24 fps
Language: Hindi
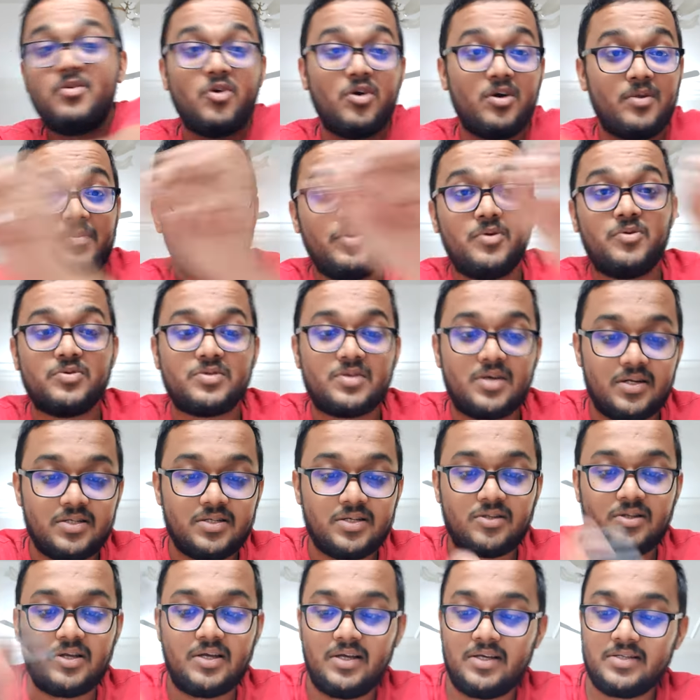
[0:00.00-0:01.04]
भी और भी कुछ कर
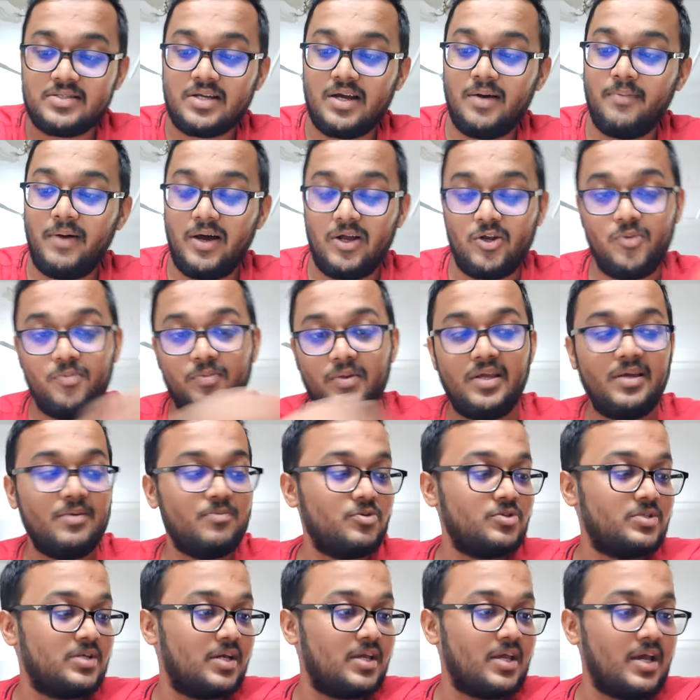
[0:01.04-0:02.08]
सकते हो इसका मालूम नहीं है
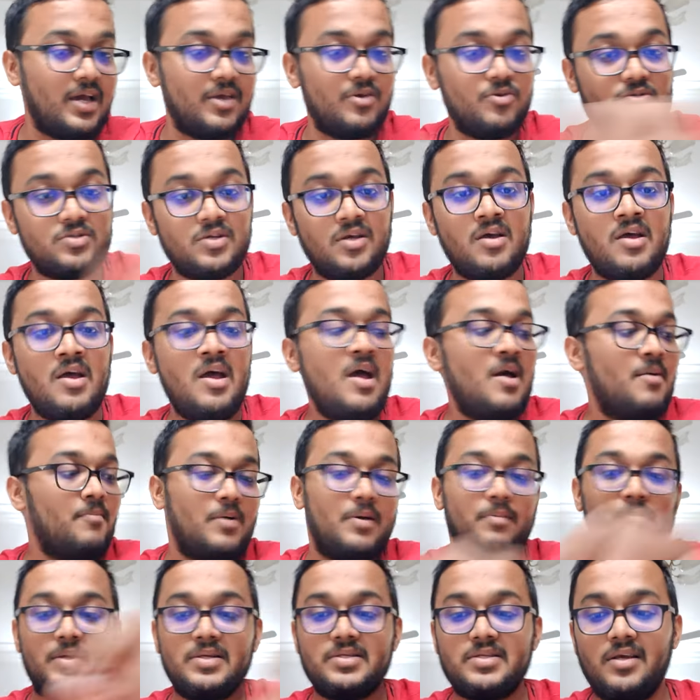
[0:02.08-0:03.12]
मुझे क्या यूज़ है
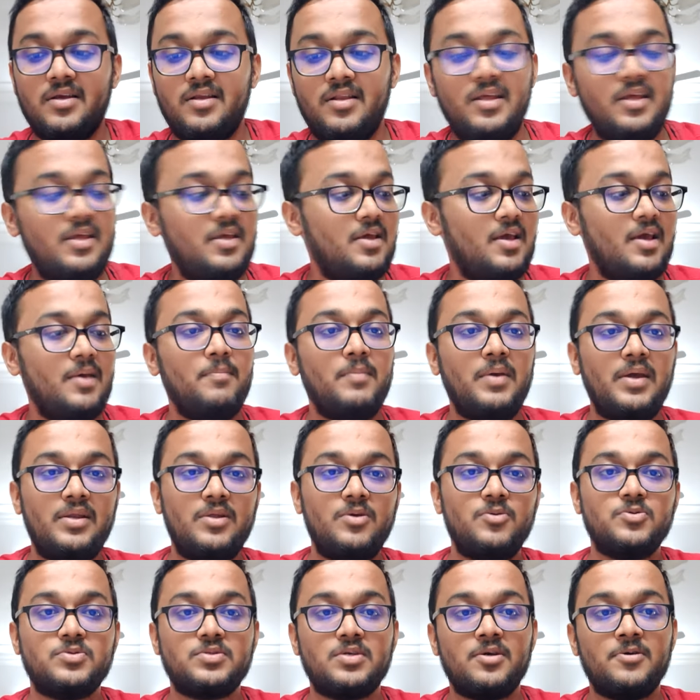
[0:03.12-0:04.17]
और बेसिकली ये
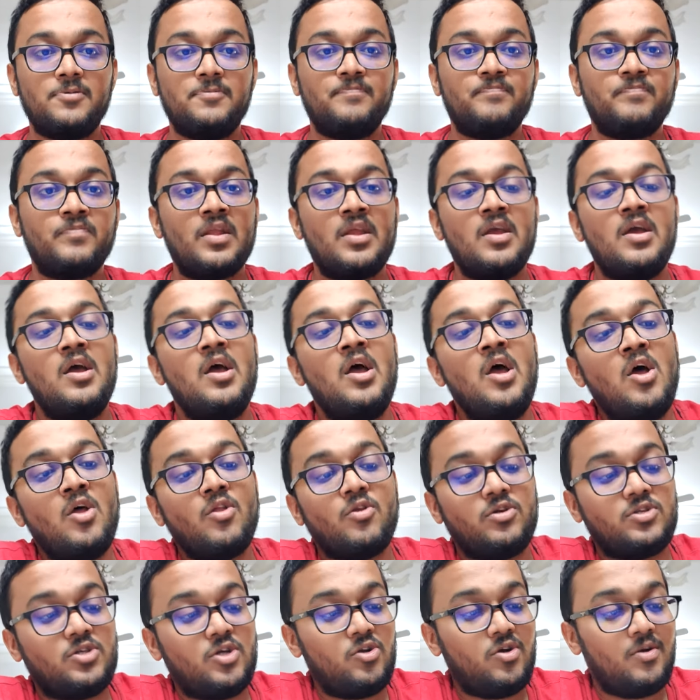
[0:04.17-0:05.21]
मेन यूज़ है
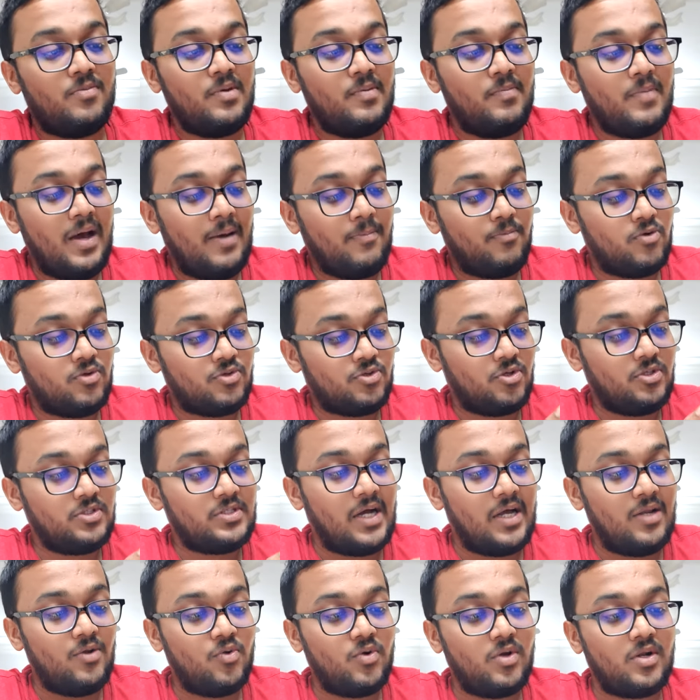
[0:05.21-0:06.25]
तो चलो अभी मैं आपको इसको
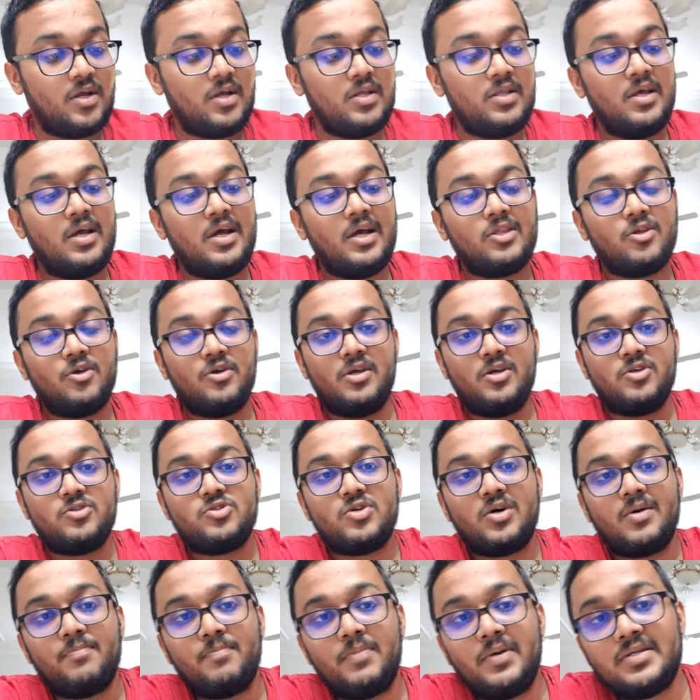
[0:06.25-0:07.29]
चालू करके दिखाता हूँ ये
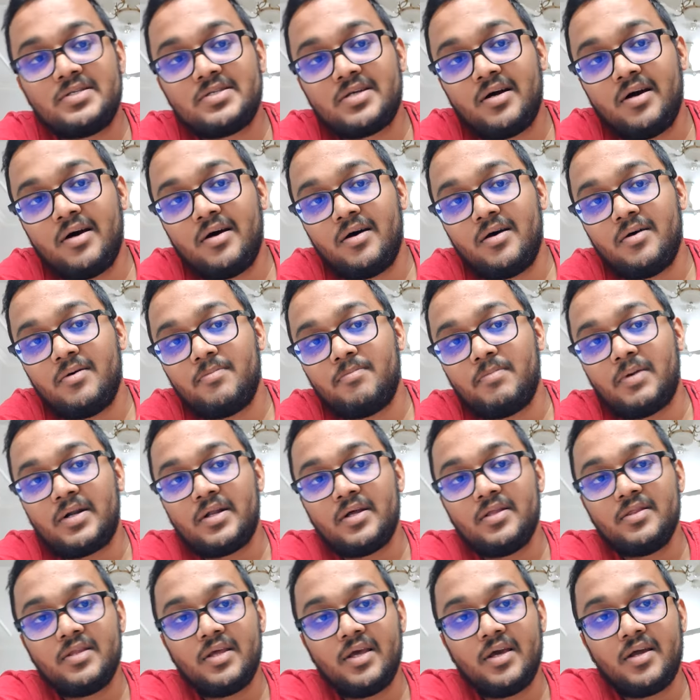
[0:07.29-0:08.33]
जो आप बीच का
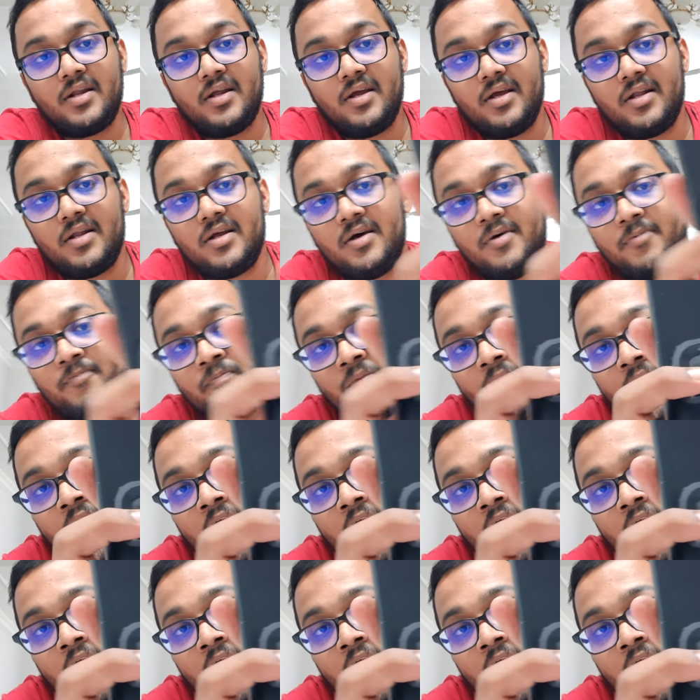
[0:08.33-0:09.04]
बटन देख रहे हैं ना